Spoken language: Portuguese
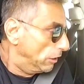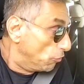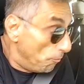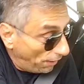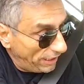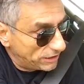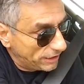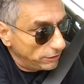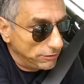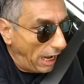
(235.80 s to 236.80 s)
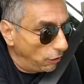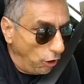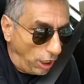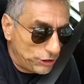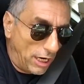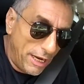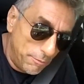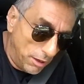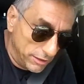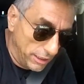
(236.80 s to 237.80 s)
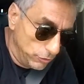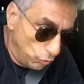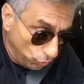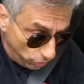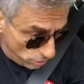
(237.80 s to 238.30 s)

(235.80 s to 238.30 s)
comparecendo na loja aí, mandando